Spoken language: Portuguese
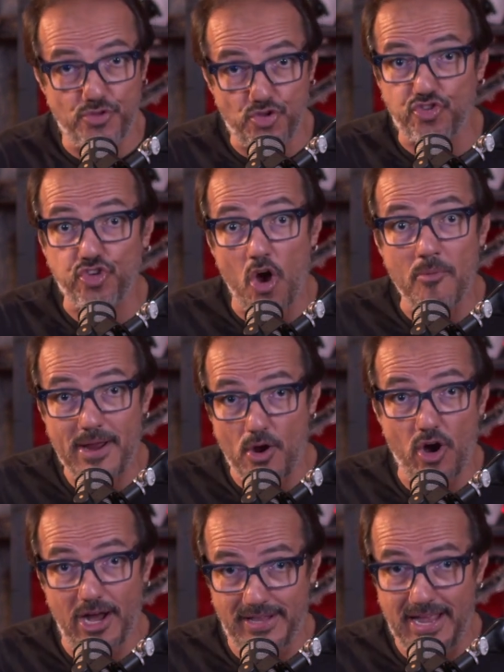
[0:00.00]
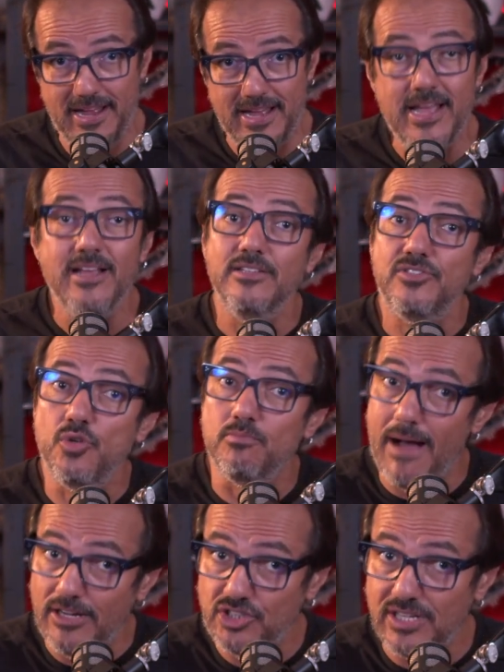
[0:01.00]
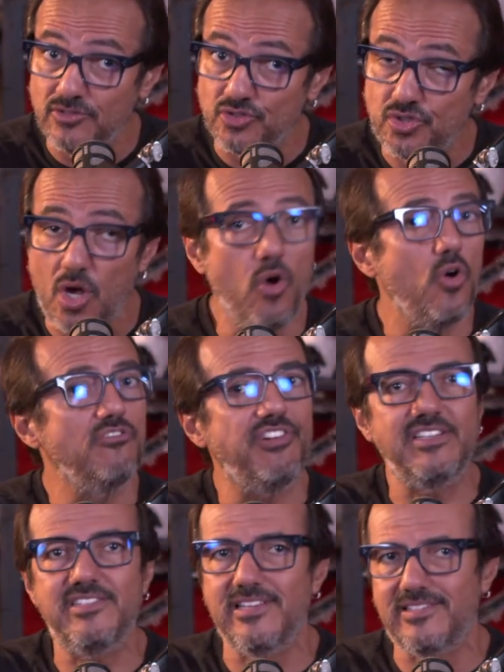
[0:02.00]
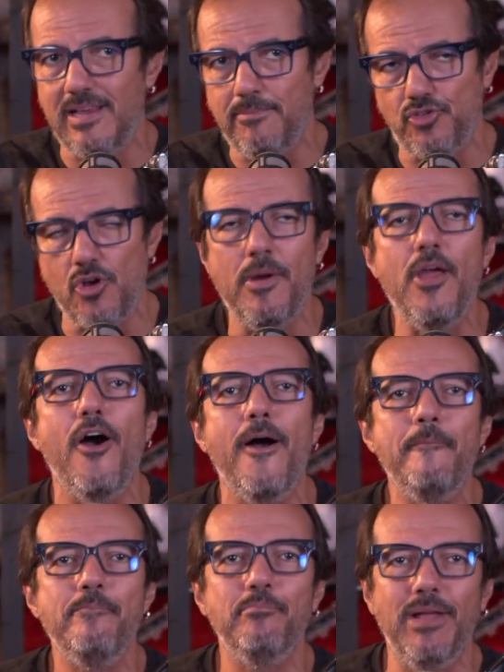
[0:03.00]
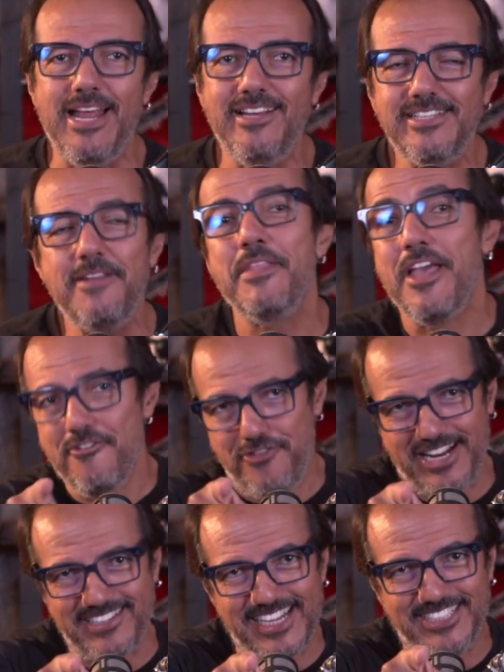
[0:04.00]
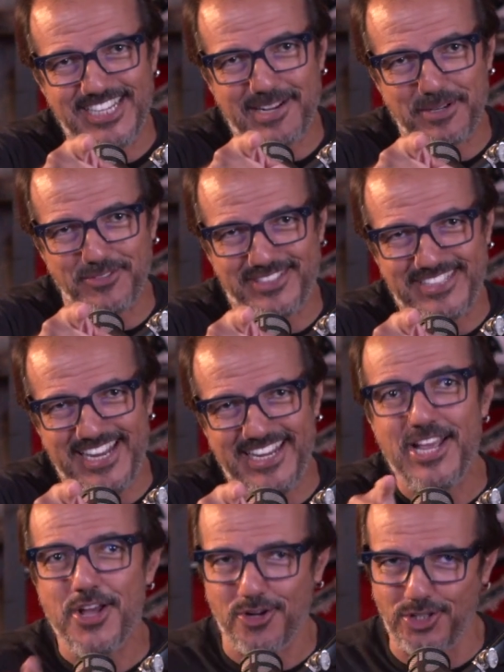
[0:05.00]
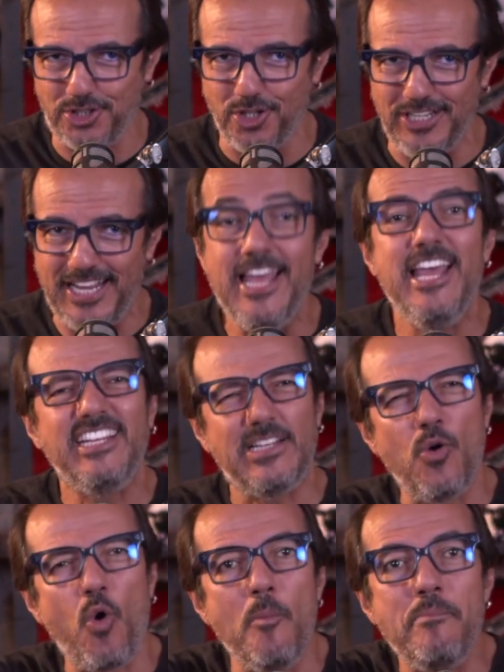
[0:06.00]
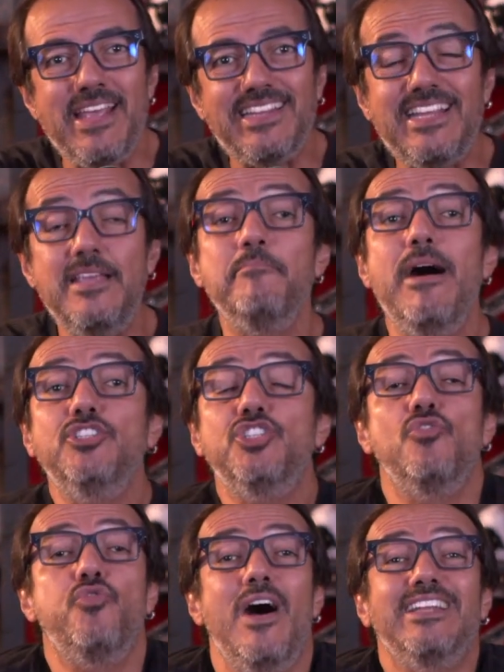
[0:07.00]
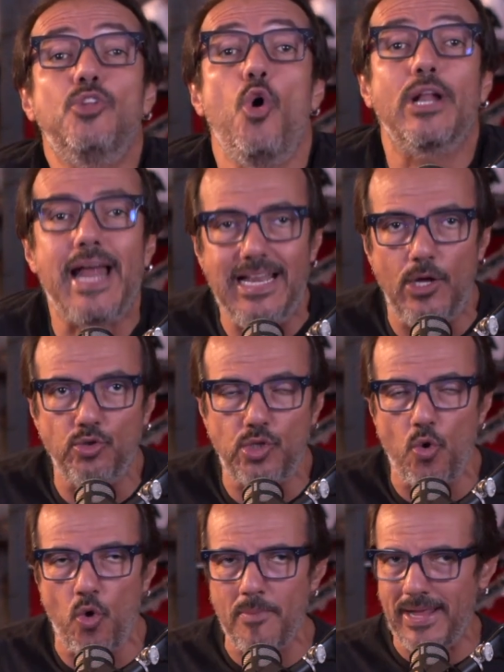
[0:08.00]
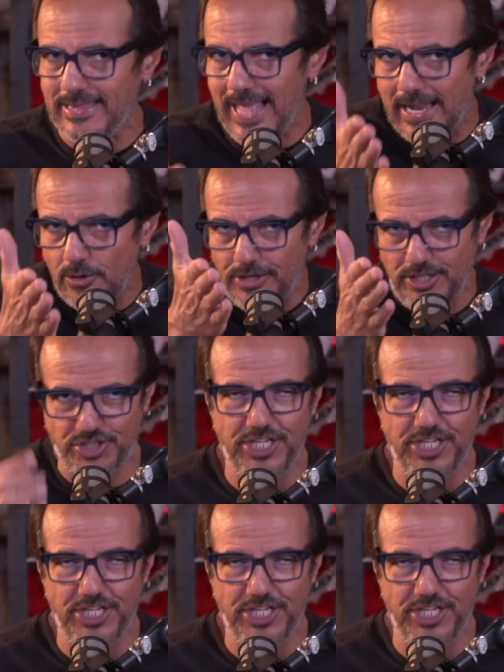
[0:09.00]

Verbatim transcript: sol maior, né? Se o baixo está no sol, vai ser sempre sol maior. Beleza? Fica essa dica para você, hein? Gostou, né? Então comenta aqui embaixo que eu vou adorar ler o teu comentário e te